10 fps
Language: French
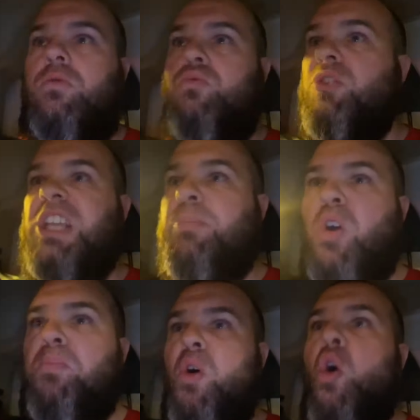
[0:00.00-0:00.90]
ou des
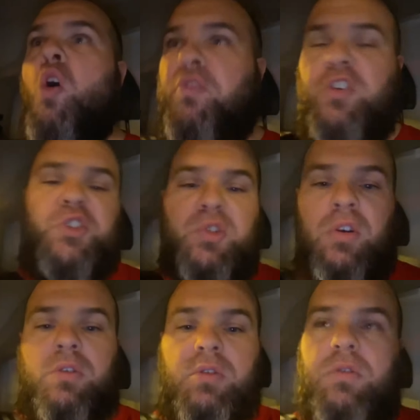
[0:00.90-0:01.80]
propos offensants